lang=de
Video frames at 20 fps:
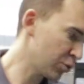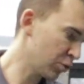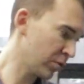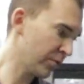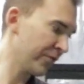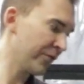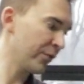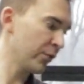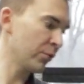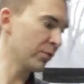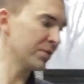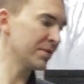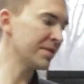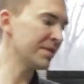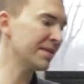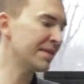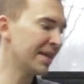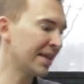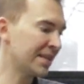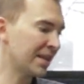gucken wir
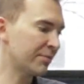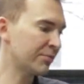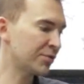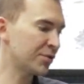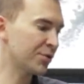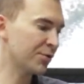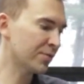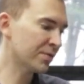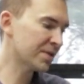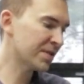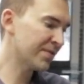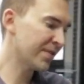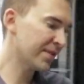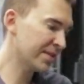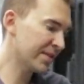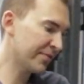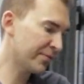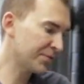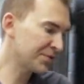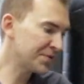uns die
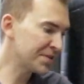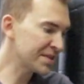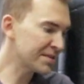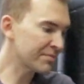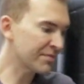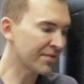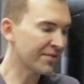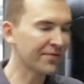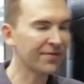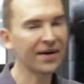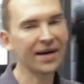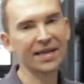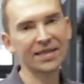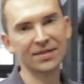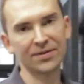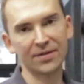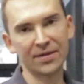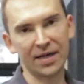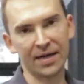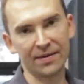Adaptionswerte von diesem
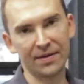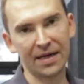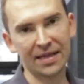Fahrzeug an.